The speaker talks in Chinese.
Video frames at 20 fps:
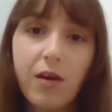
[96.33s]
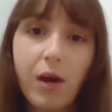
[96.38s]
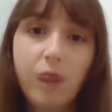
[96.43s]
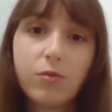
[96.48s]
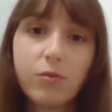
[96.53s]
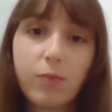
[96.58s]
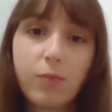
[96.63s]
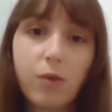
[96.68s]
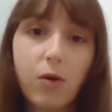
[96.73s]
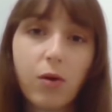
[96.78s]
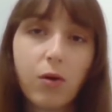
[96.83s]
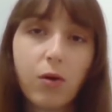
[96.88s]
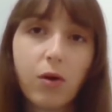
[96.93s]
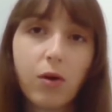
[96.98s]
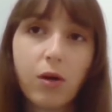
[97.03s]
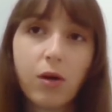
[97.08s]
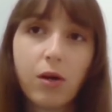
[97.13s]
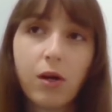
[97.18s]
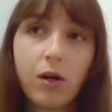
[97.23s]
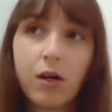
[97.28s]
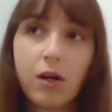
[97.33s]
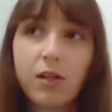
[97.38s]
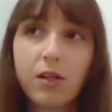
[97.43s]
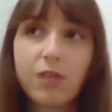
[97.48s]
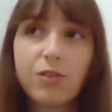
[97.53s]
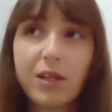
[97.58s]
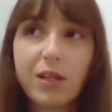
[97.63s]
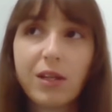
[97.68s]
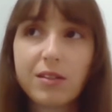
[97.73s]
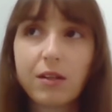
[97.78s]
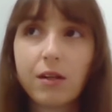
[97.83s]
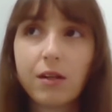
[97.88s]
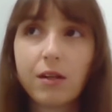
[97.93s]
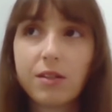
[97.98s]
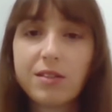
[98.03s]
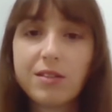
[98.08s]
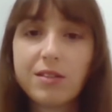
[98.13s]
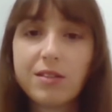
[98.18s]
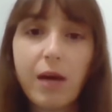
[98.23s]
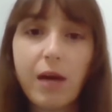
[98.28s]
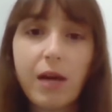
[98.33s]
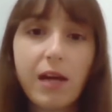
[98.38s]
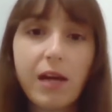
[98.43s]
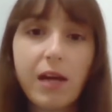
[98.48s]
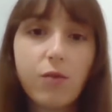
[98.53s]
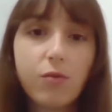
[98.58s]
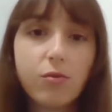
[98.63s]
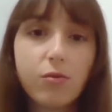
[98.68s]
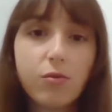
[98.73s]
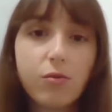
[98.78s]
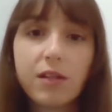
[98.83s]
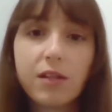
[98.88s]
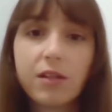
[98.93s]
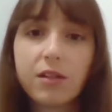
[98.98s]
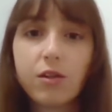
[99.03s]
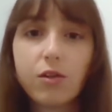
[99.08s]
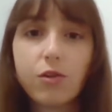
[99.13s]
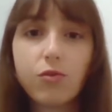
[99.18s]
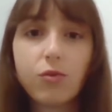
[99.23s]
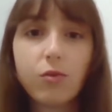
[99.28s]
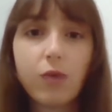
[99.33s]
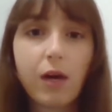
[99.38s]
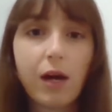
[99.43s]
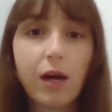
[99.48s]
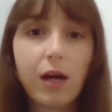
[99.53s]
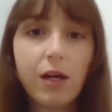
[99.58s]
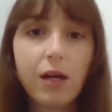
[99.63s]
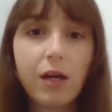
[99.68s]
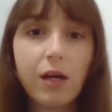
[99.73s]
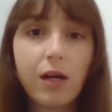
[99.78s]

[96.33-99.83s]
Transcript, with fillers: 包括呃可以选择西班牙语啊、德语啊。